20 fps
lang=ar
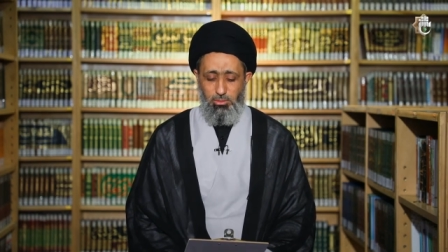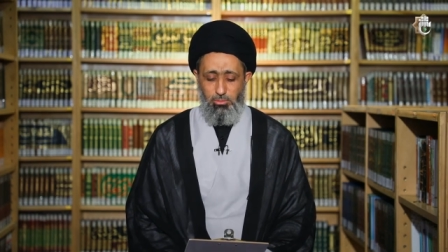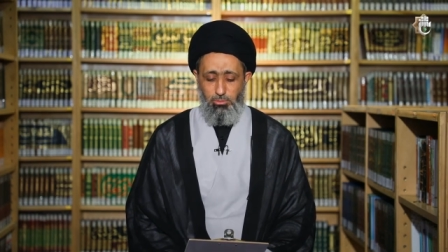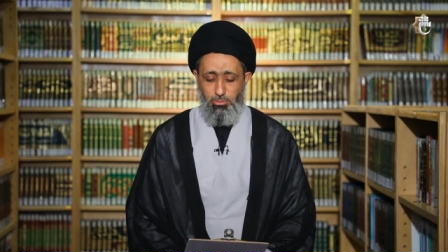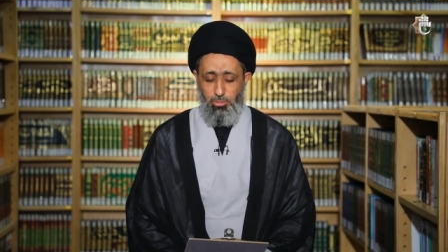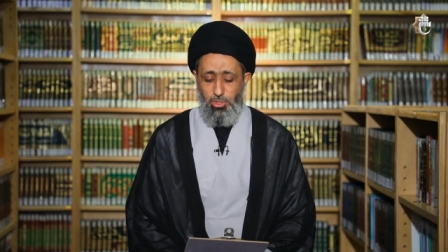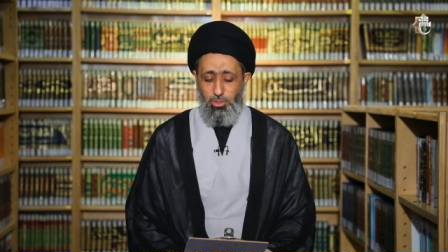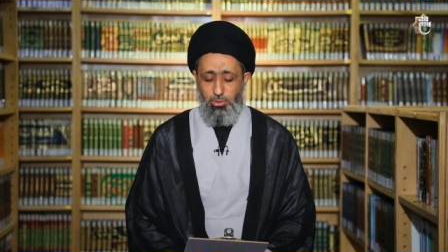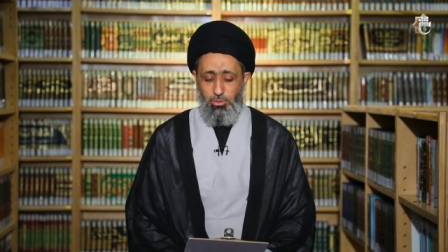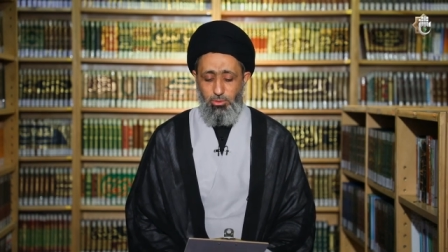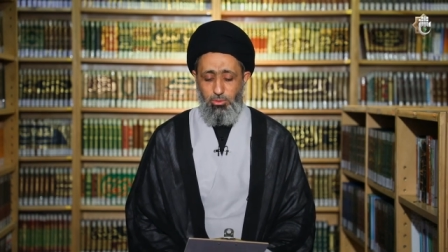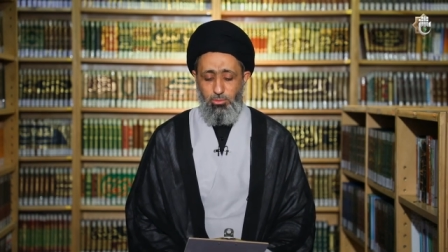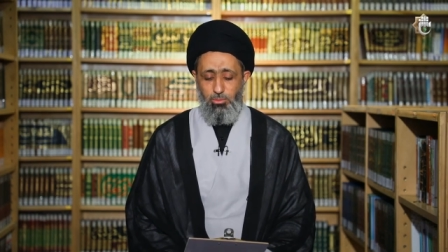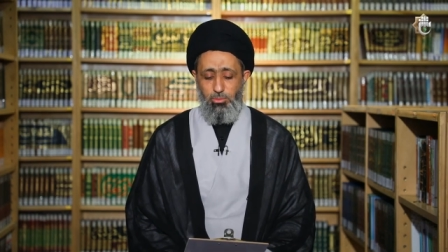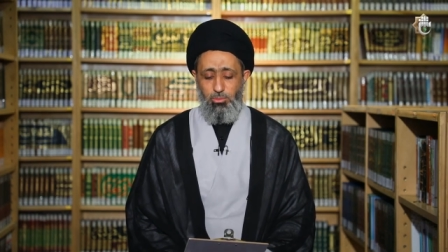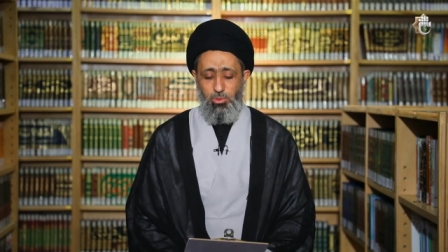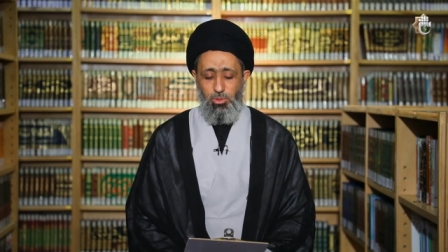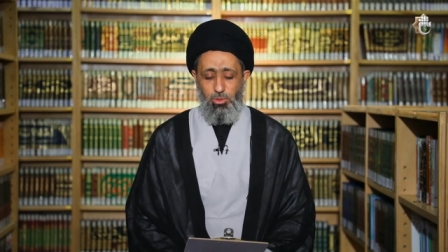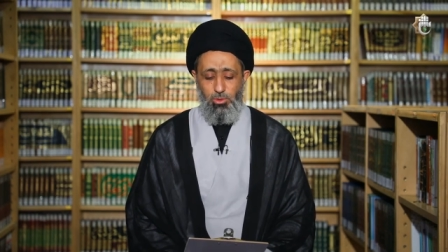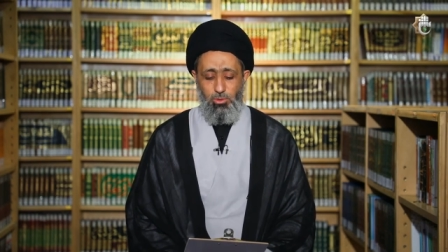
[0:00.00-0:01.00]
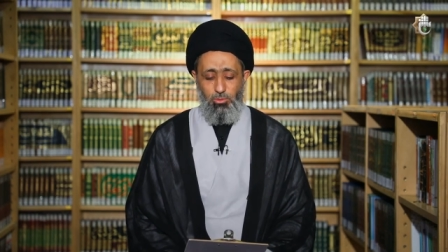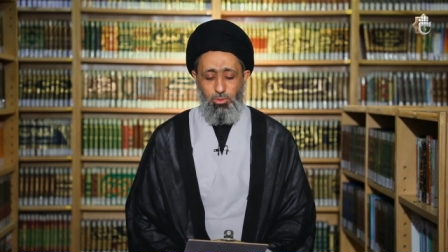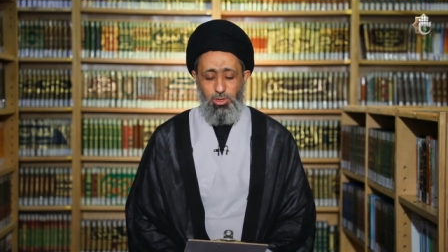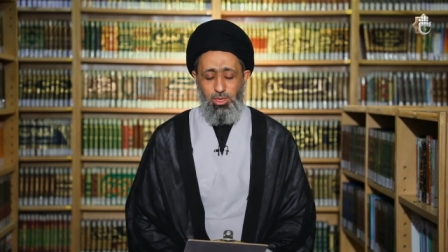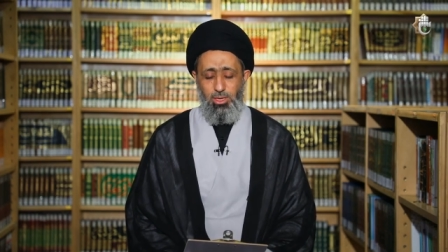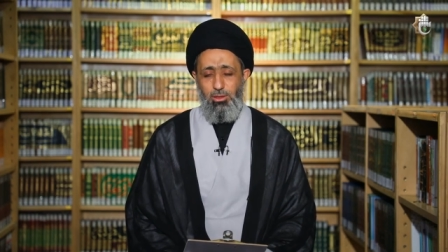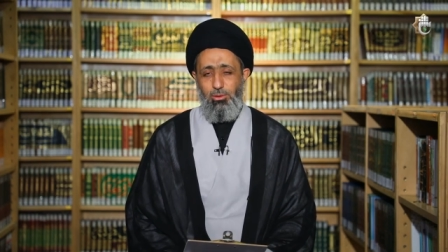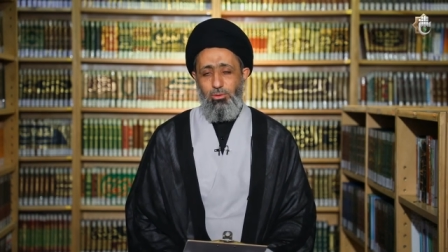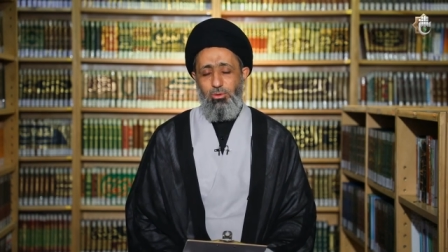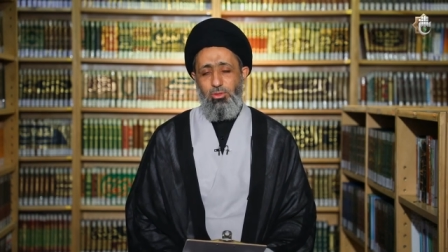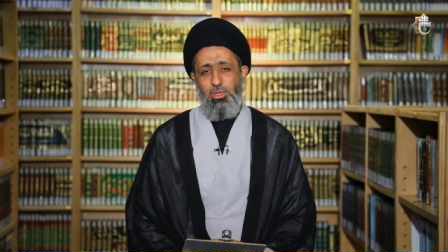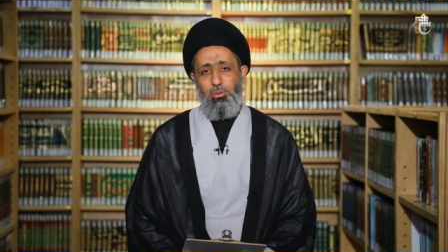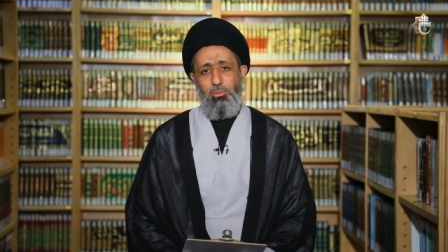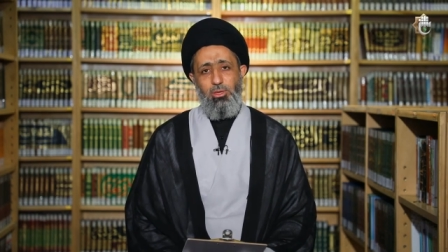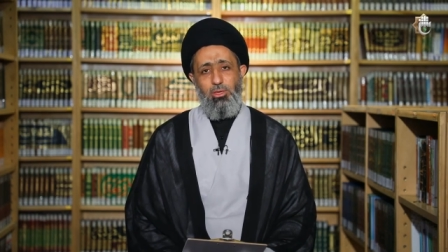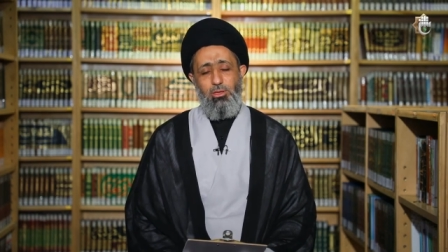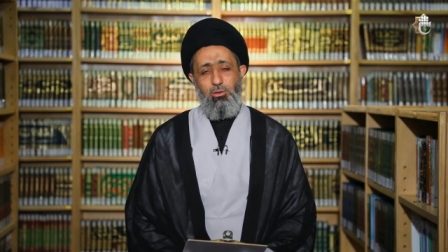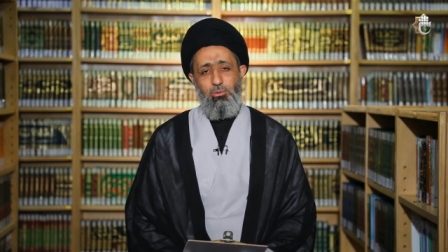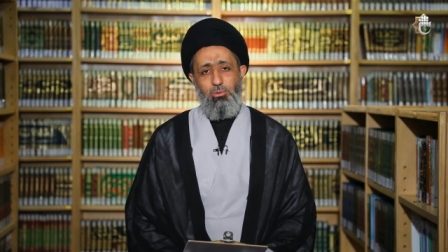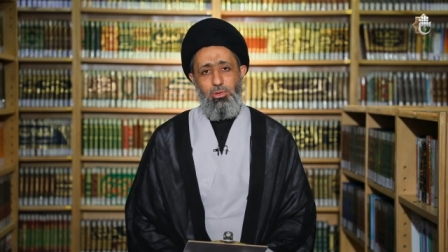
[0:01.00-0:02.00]
منهم ويأخذ
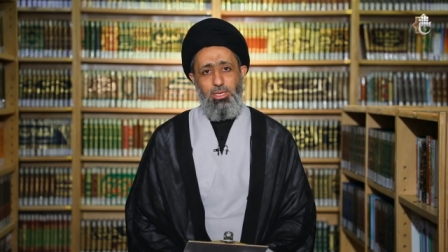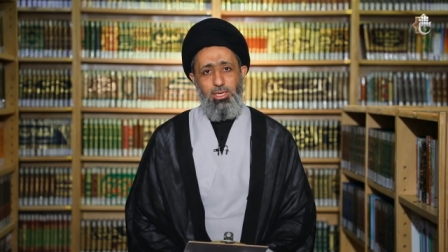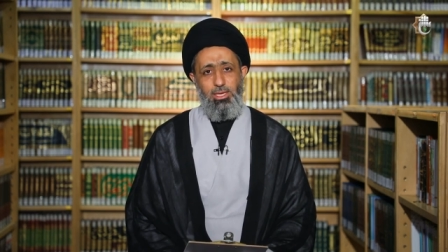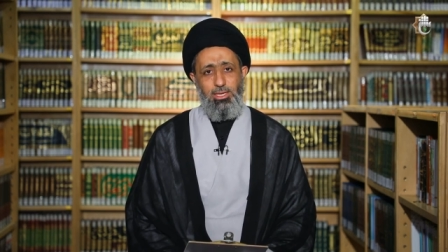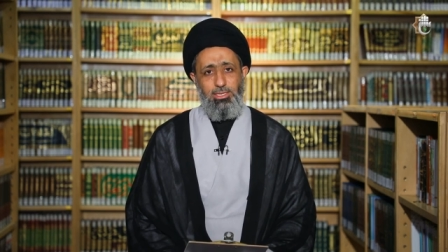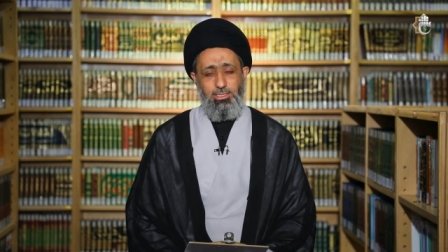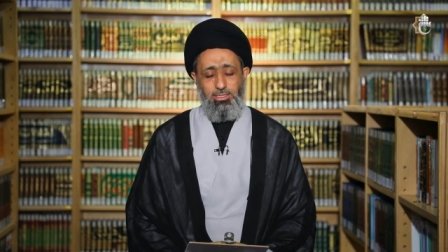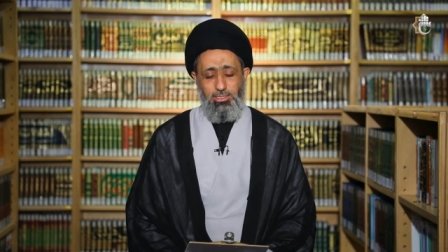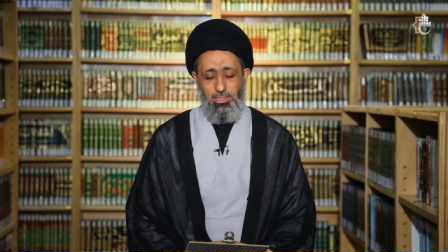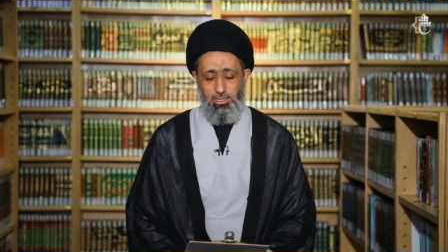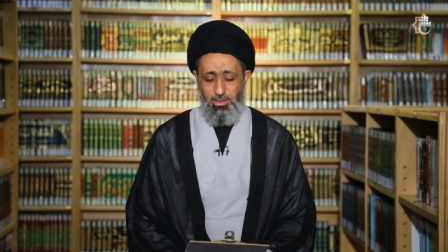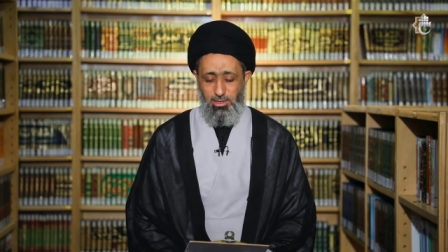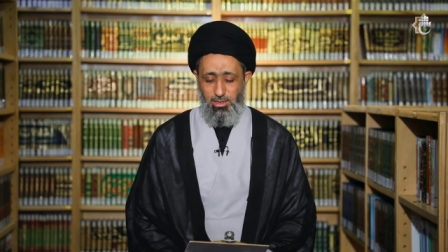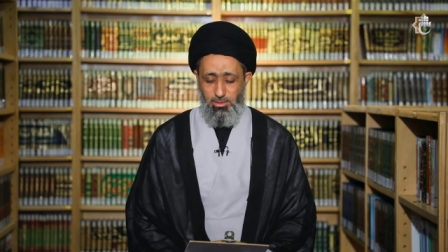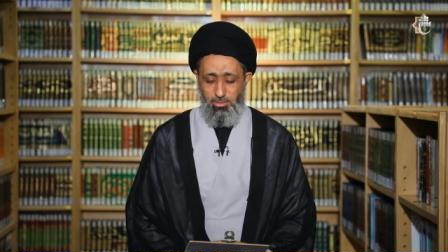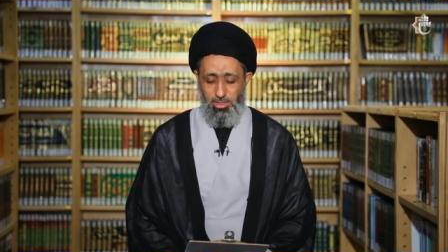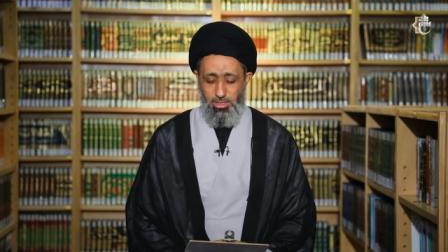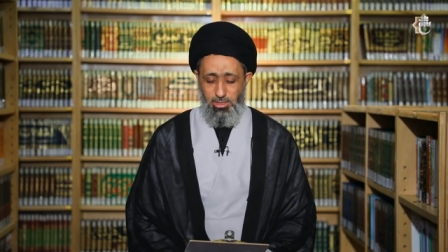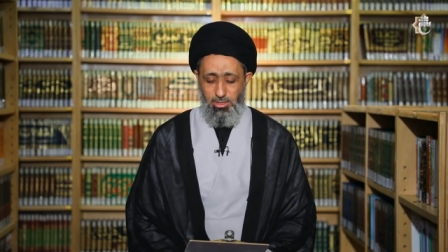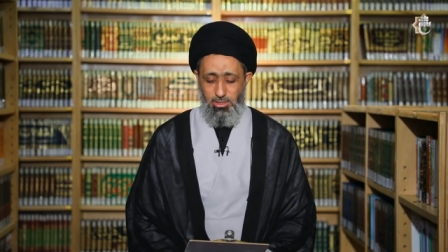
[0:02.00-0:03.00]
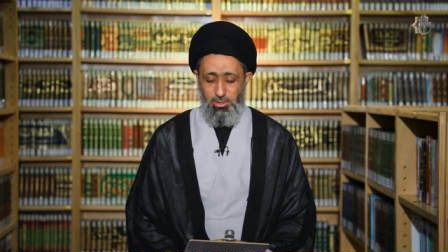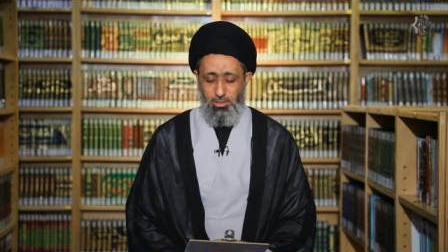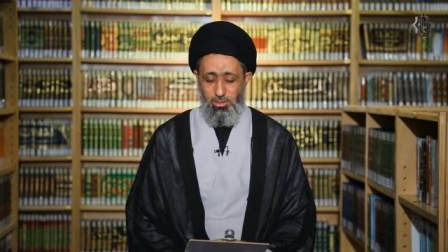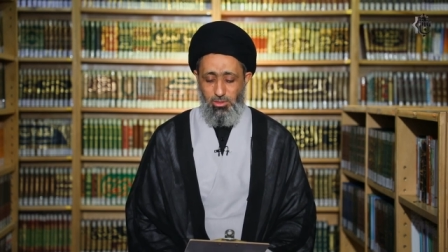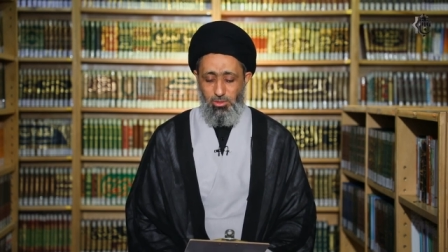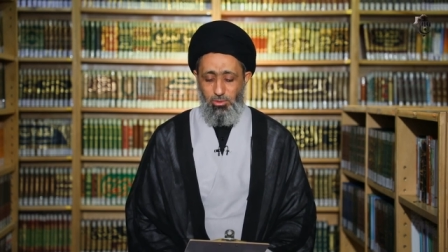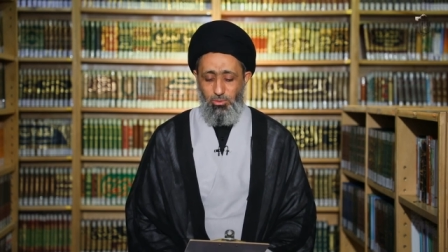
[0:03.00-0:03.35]
بقولي السلامة